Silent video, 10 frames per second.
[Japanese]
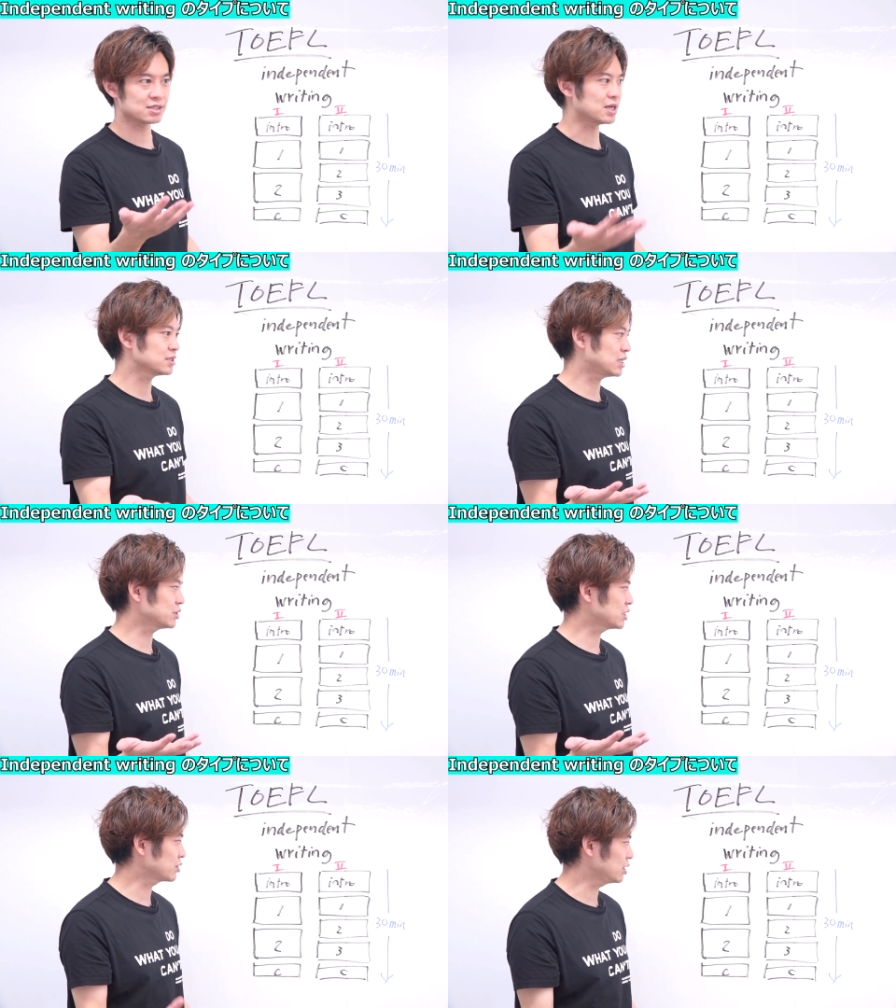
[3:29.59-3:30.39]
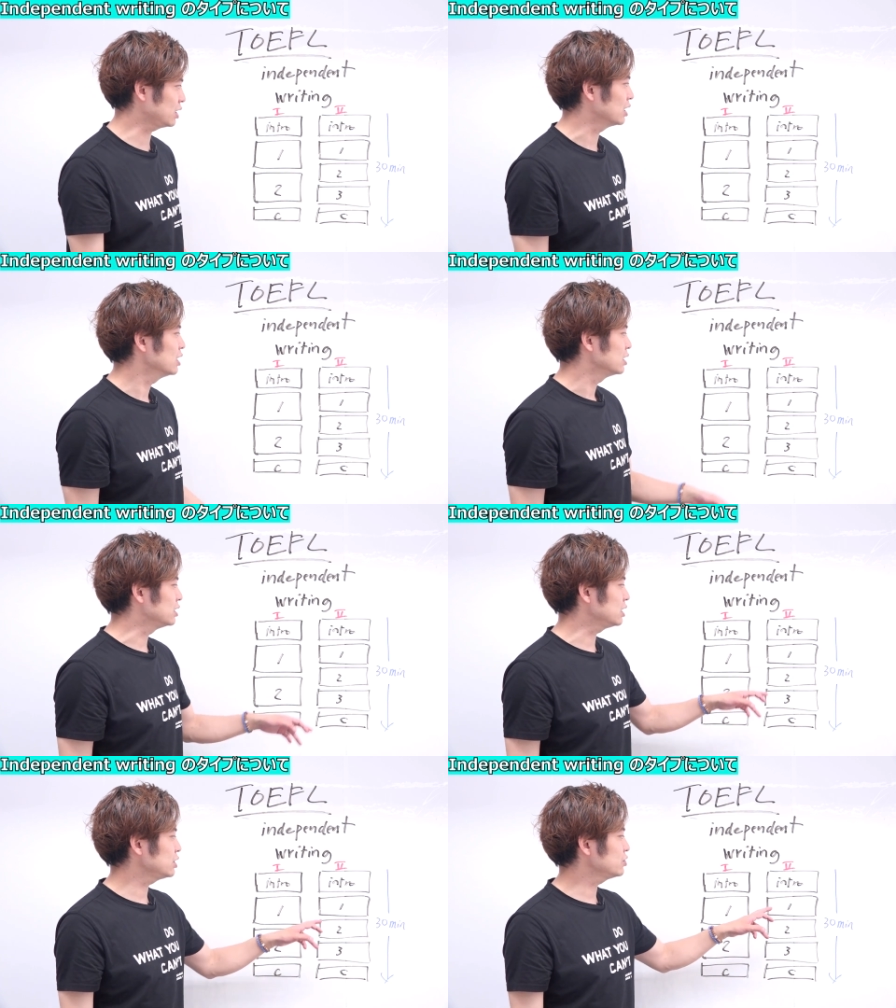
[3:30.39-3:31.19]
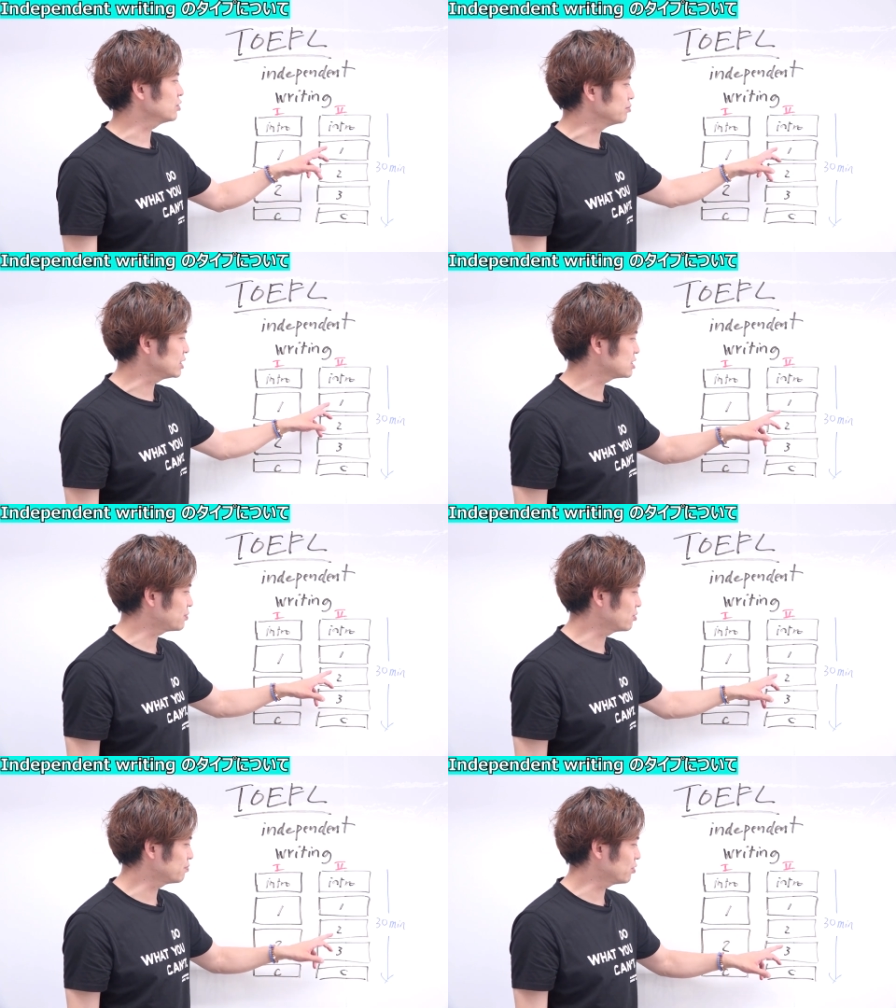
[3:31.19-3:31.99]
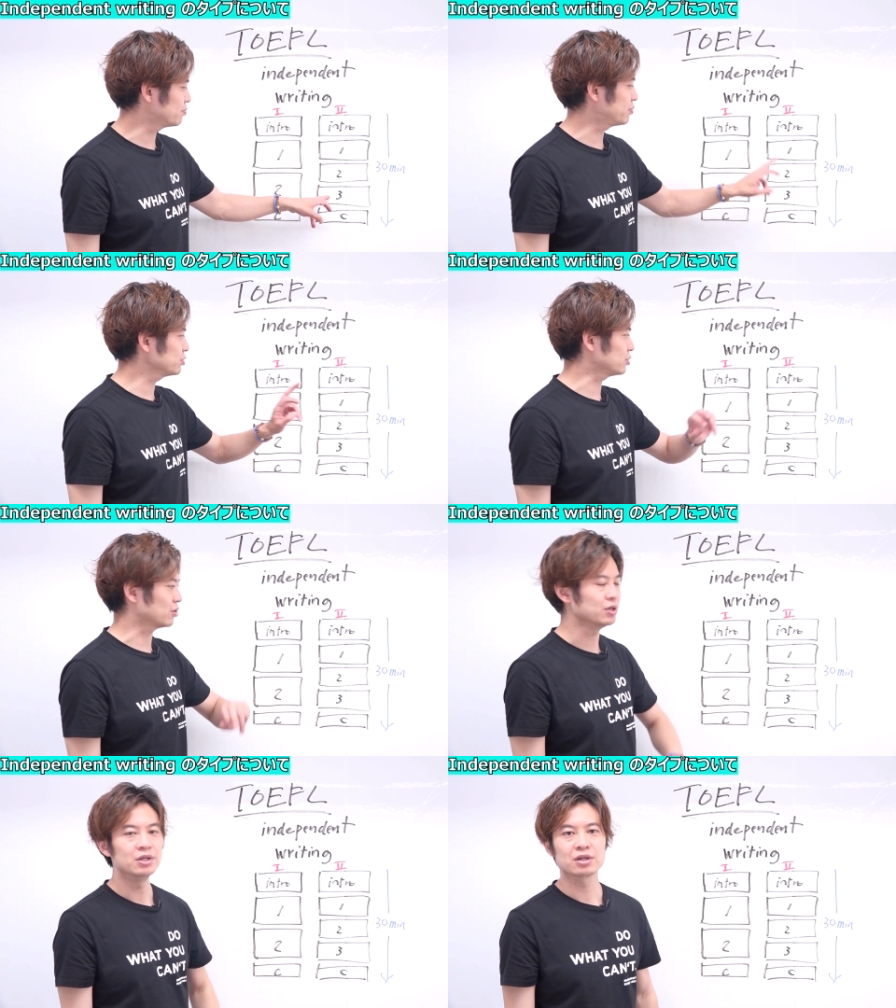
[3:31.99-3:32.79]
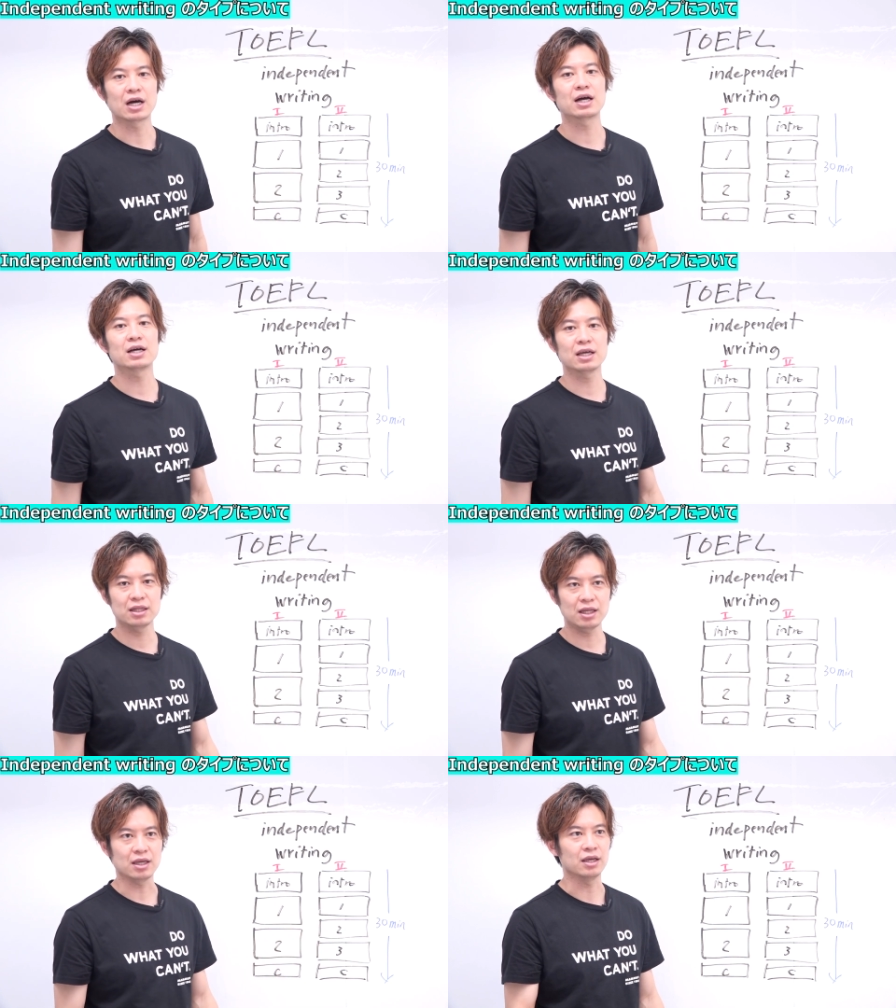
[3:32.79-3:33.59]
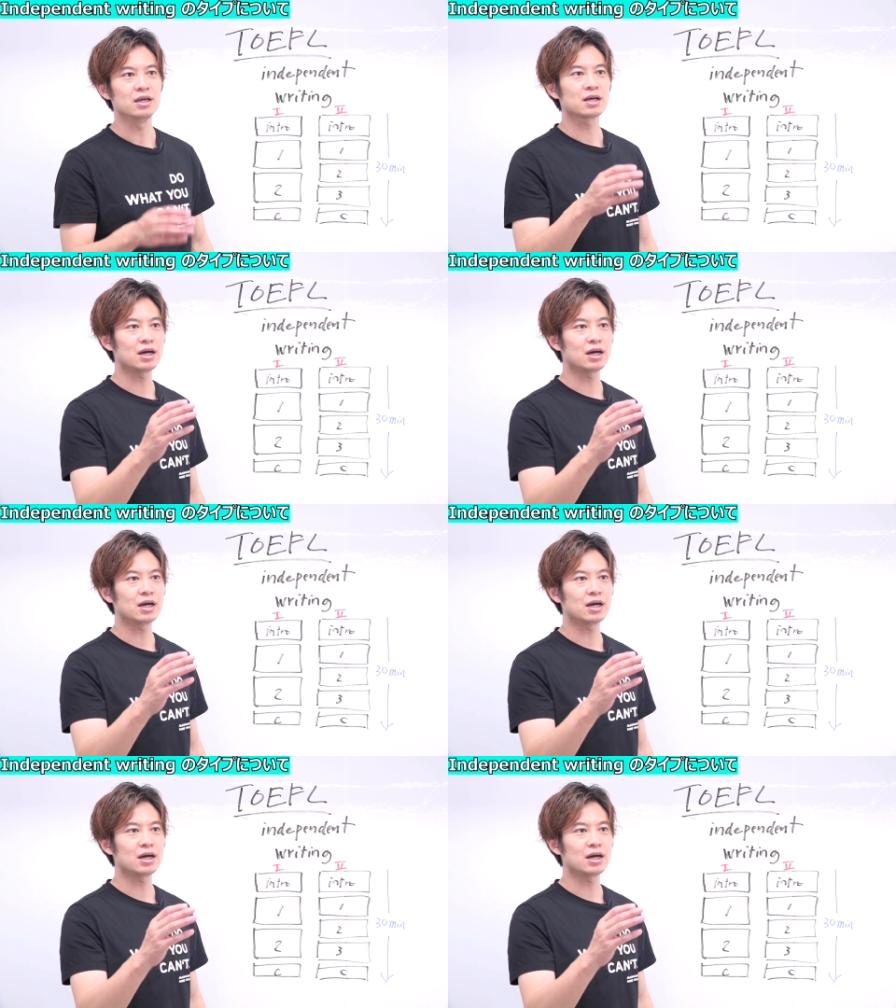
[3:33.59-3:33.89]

賛成としたときに理由を3つポンポンポンと掲げて